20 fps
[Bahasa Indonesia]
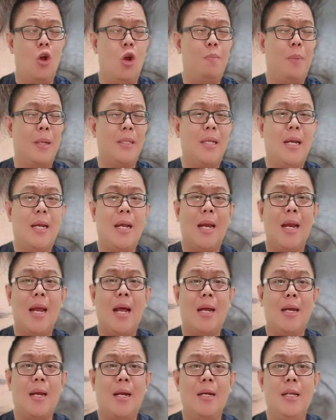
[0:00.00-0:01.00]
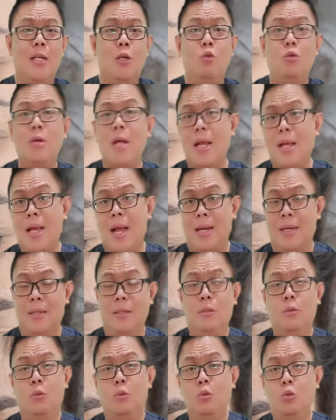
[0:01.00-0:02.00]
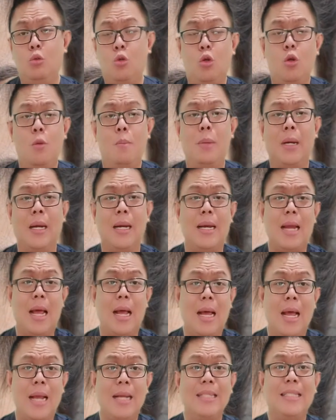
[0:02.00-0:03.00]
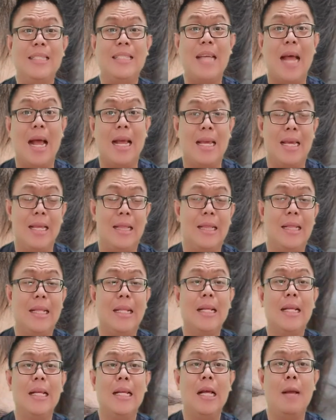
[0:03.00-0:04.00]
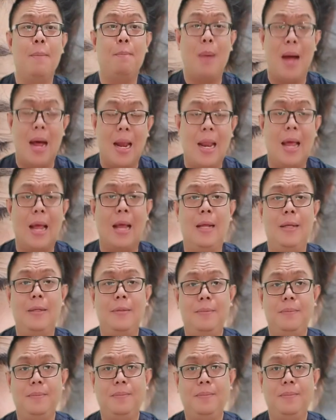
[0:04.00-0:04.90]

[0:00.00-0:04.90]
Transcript: daun pacar kadang-kadang digunakan untuk meredakan sakit kepala.